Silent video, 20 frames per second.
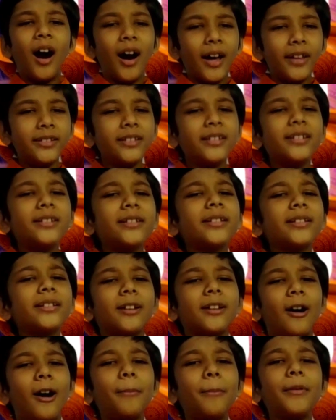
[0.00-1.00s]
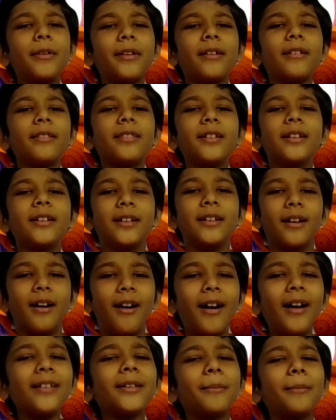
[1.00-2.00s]
அதுங்க சாப்பிடுறது
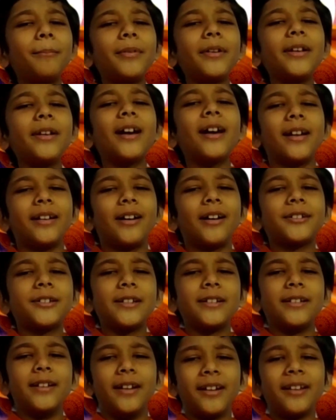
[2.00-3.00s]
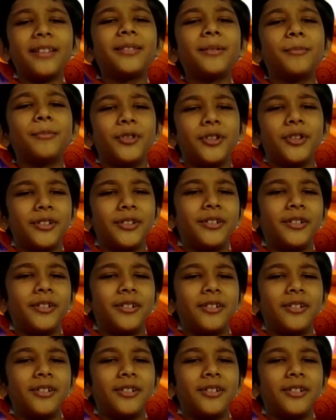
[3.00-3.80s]
நான் எப்படி அண்ணாச்சி நிறுத்த முடியும்